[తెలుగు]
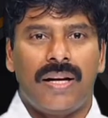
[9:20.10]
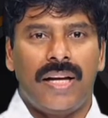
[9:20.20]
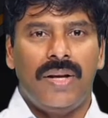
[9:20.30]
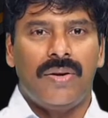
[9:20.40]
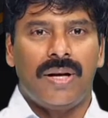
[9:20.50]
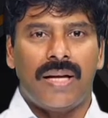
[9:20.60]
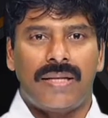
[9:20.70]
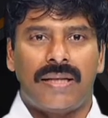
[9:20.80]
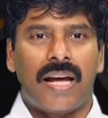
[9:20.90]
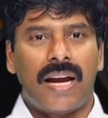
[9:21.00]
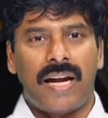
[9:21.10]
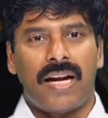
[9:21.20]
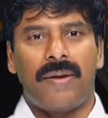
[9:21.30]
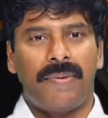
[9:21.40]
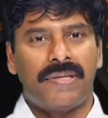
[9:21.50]
హీరోగా సితార్
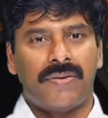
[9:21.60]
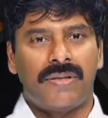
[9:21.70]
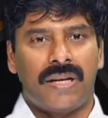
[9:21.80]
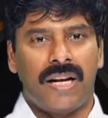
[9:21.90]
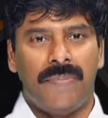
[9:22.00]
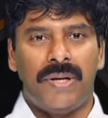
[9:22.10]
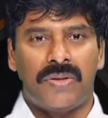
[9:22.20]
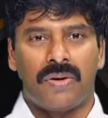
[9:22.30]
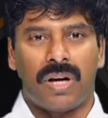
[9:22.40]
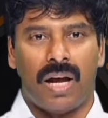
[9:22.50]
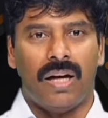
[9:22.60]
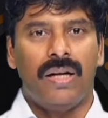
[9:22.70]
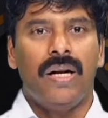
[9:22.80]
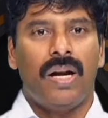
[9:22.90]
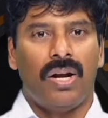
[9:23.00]
ఎంటర్టైన్మెంట్ సంస్థ నిర్మించనున్న
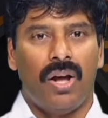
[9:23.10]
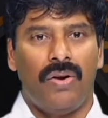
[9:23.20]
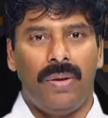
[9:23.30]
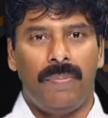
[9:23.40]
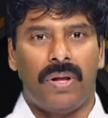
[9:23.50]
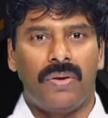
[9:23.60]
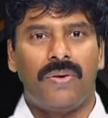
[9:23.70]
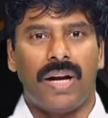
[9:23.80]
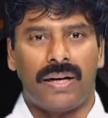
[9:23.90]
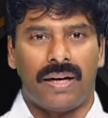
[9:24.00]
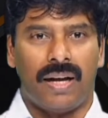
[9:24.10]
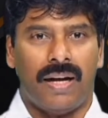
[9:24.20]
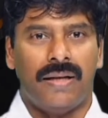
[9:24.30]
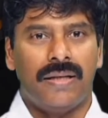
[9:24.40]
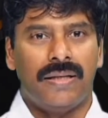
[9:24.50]
నరుడి బ్రతుకు నటన
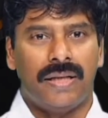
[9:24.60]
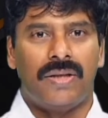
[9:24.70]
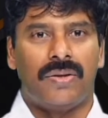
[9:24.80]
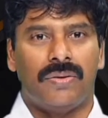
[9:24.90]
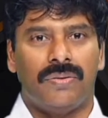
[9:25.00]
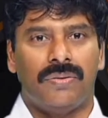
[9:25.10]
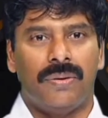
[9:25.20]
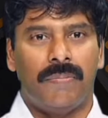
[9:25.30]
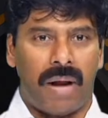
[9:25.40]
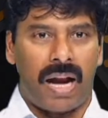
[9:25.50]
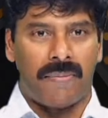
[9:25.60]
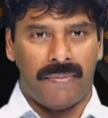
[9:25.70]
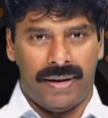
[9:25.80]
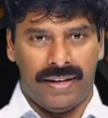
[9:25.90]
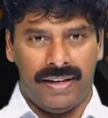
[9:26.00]
చిత్రం ప్రారంభమైంది